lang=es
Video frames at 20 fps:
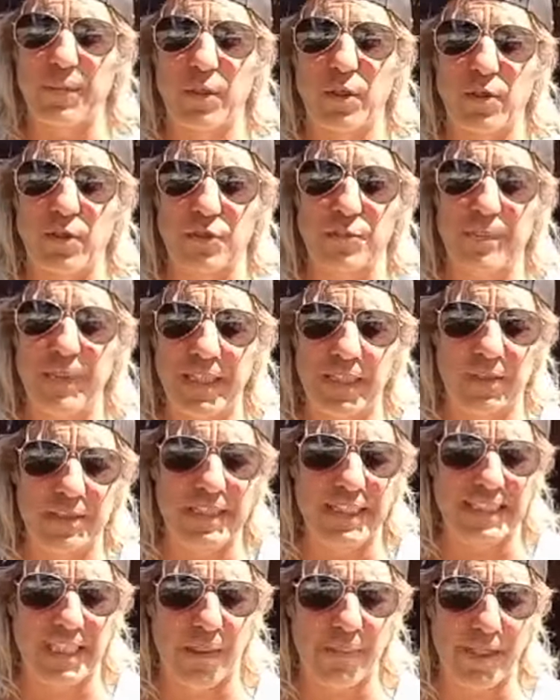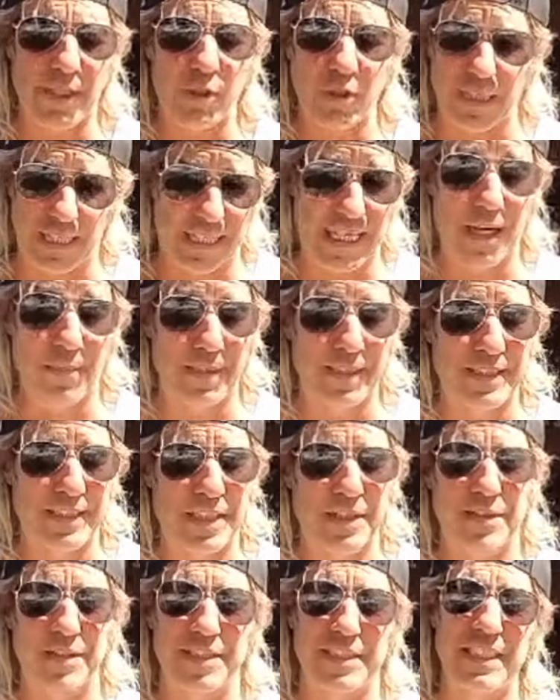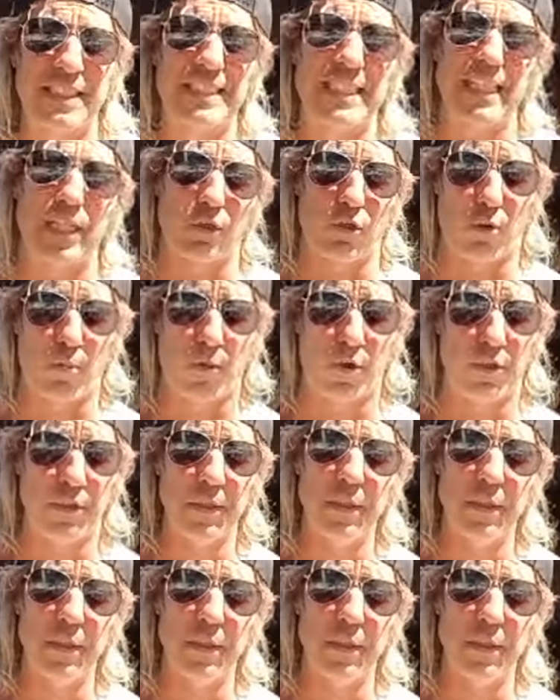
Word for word: con los perros y a saber lo que realmente necesitan y cómo